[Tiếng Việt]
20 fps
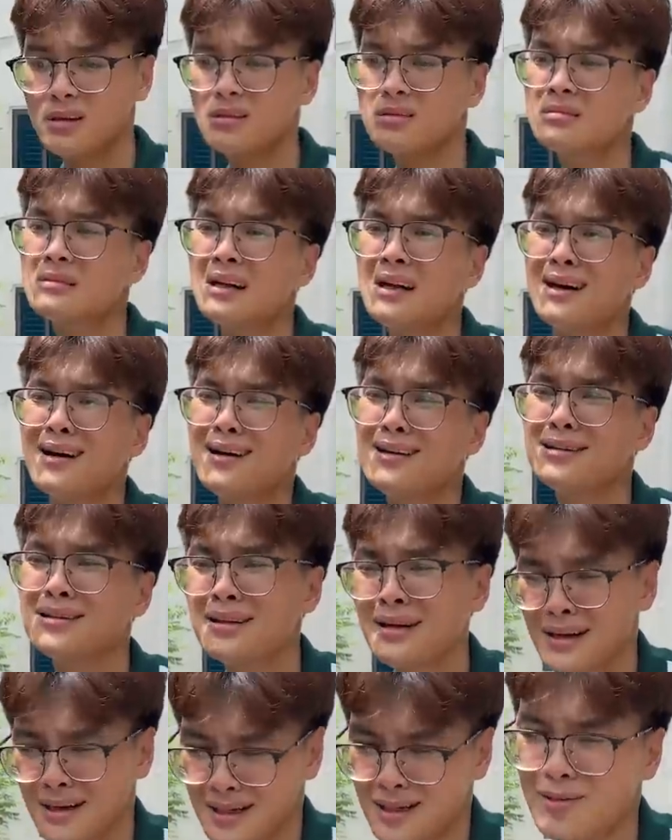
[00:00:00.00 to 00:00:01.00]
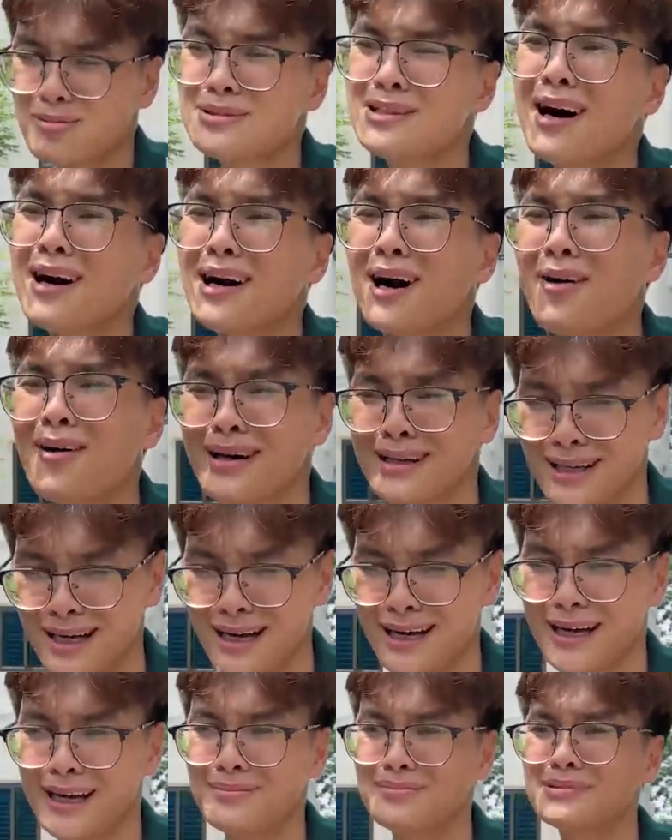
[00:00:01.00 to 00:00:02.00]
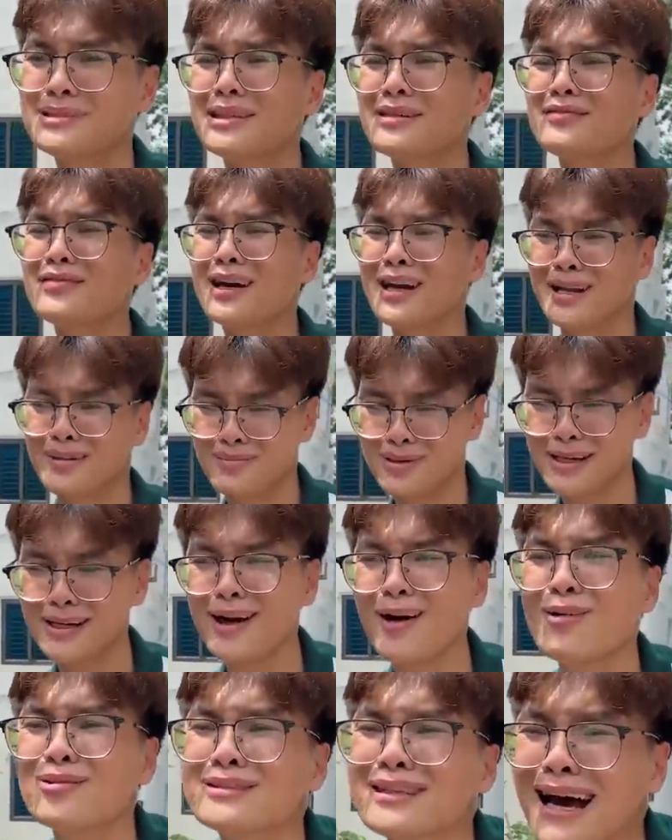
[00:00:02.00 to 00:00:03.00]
tao à, Không được đâu anh ạ, em sinh viên em lấy đâu